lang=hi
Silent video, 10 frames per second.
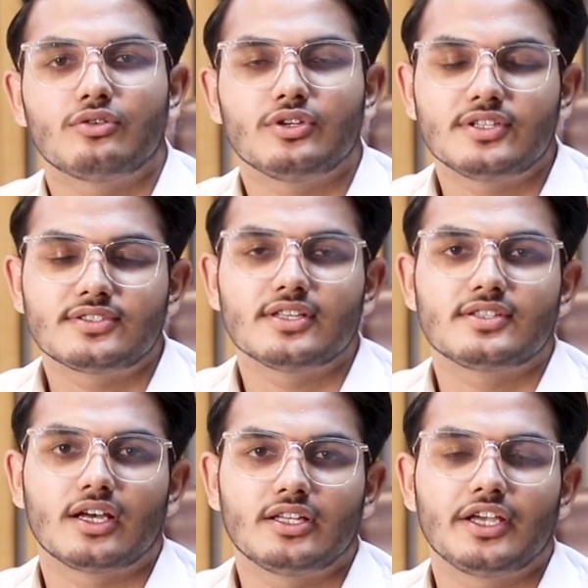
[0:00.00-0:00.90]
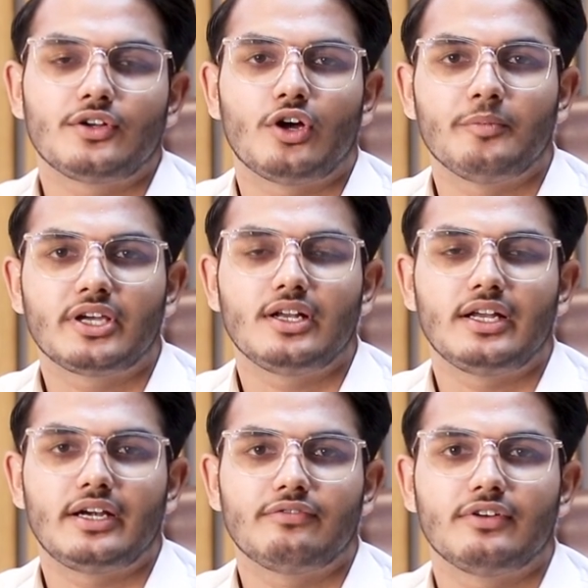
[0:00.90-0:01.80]
तो इससे ज़्यादा इकोनॉमिकल
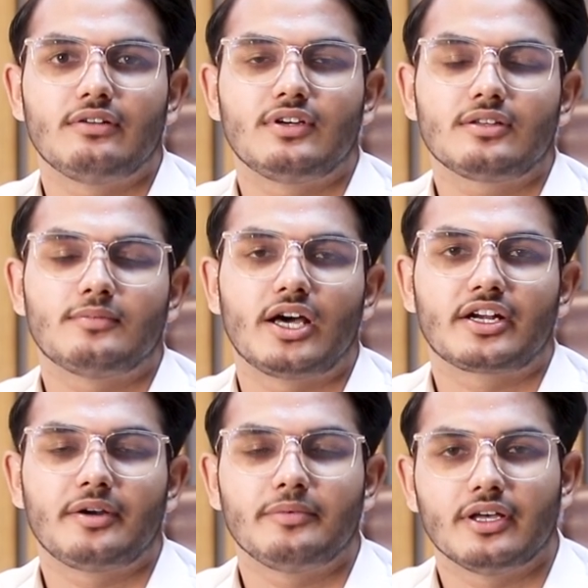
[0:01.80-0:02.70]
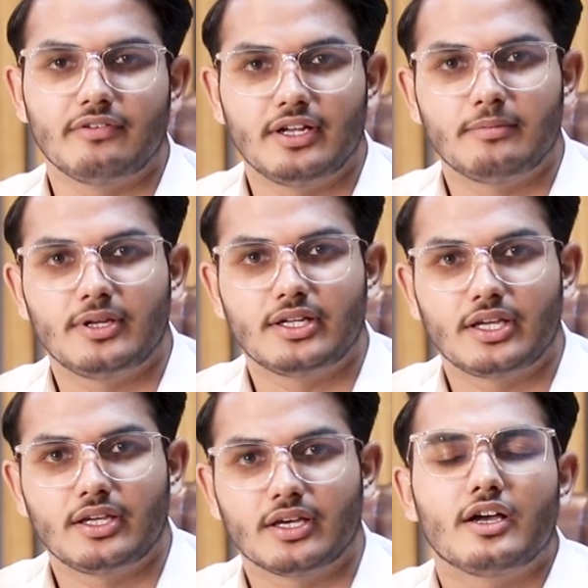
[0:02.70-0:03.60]
लैंड फिल वक्त मार्केट में अवेलेबल
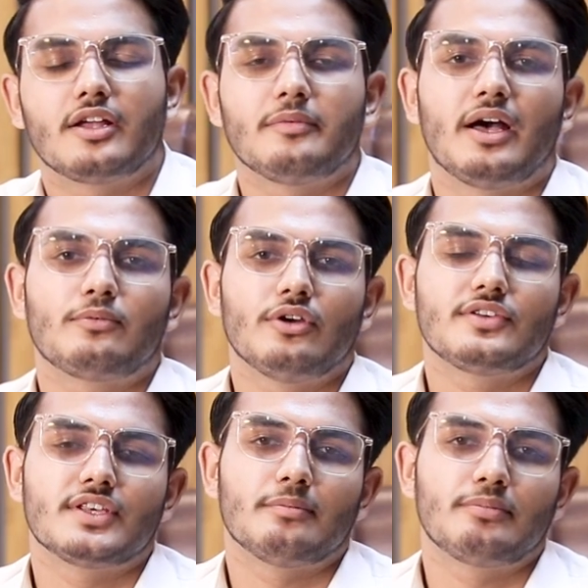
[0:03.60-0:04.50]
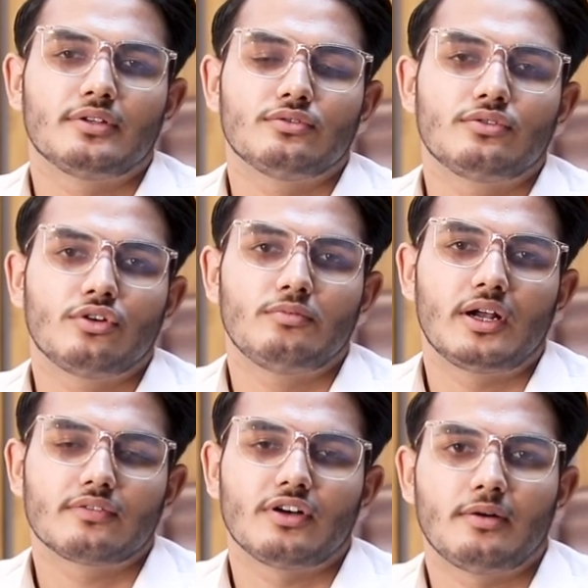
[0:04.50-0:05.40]
नहीं है अगर मैं आपको एग्जाम्पल दूँ
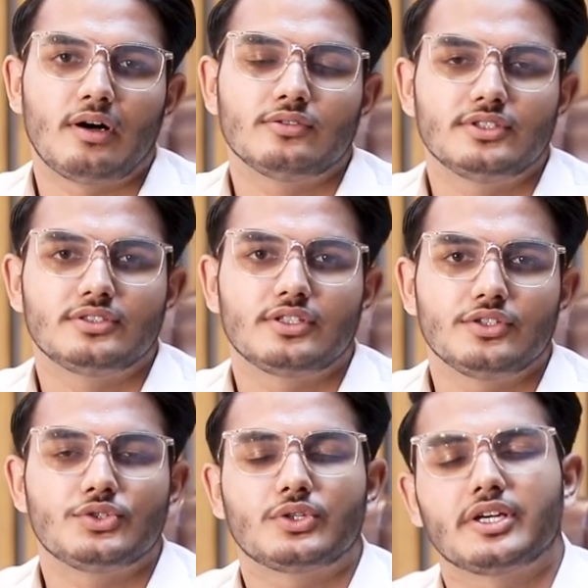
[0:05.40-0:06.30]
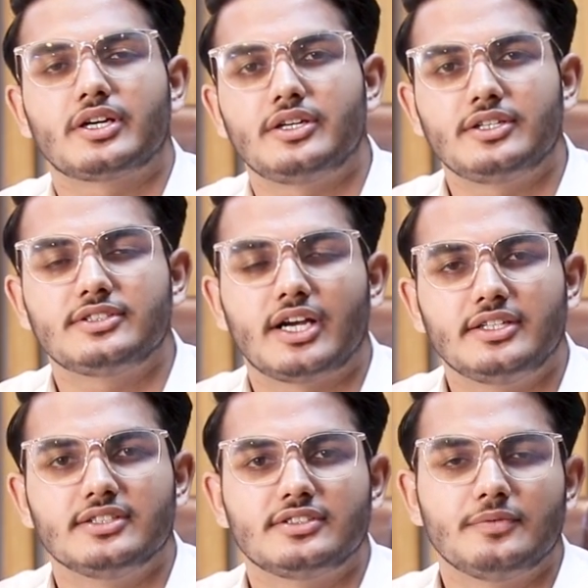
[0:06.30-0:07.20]
गुलबर्ग फार्म हाउसेज़ की जो कि कंट्री
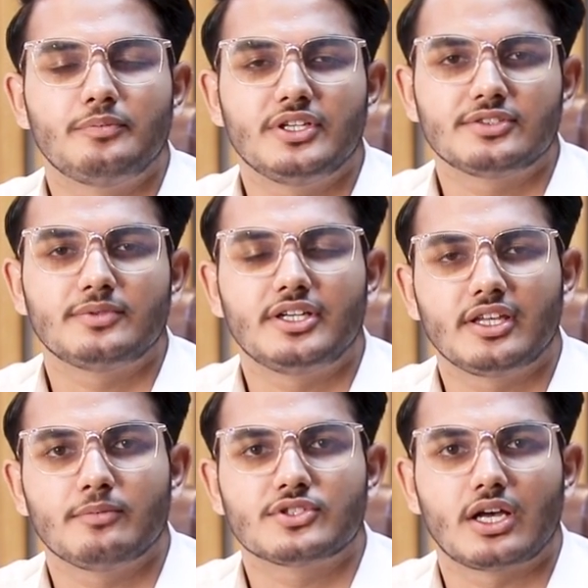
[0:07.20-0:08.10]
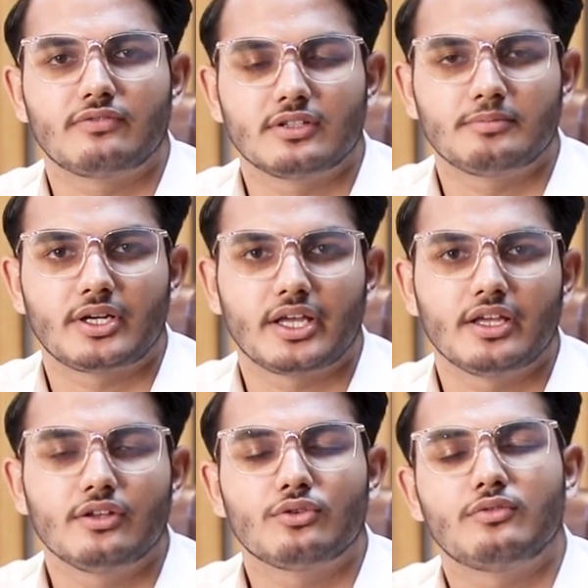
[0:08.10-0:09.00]
साइड से सिर्फ बीस मिनट की मुसाफत पर
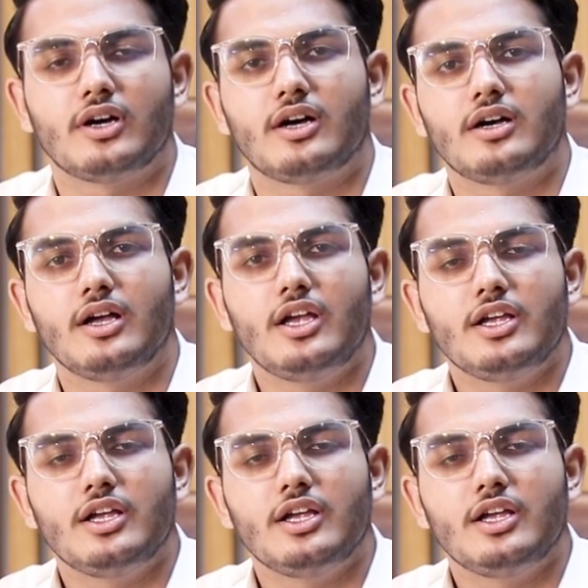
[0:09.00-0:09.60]
हैं तो वहाँ